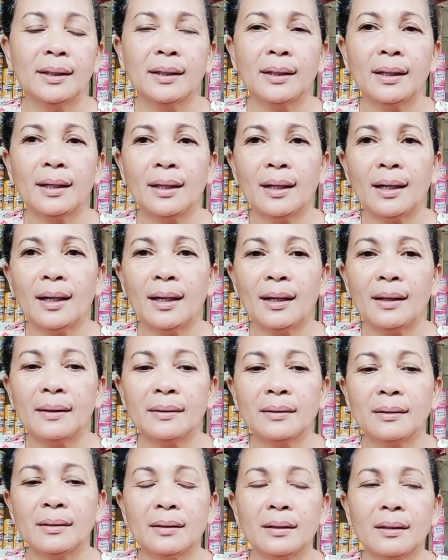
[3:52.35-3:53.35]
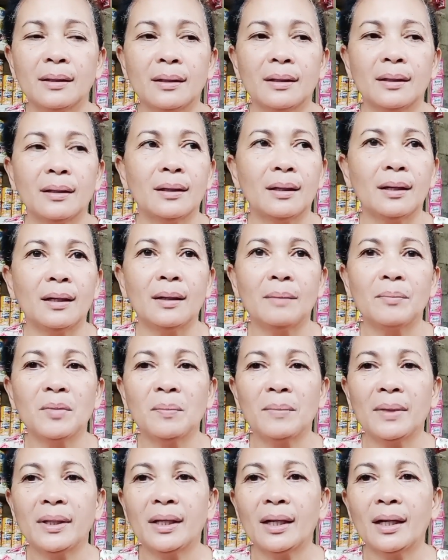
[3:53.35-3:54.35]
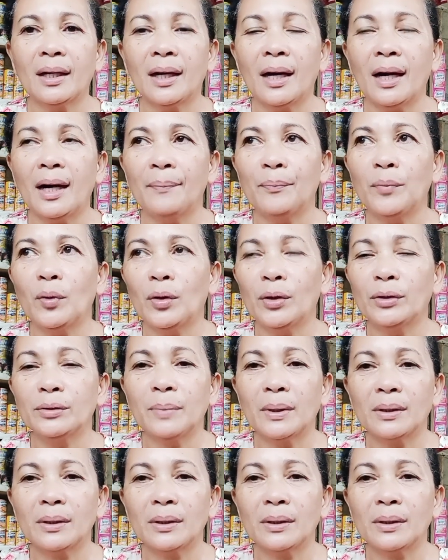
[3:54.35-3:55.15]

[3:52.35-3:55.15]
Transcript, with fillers: Kaya uh, mamayang hapon,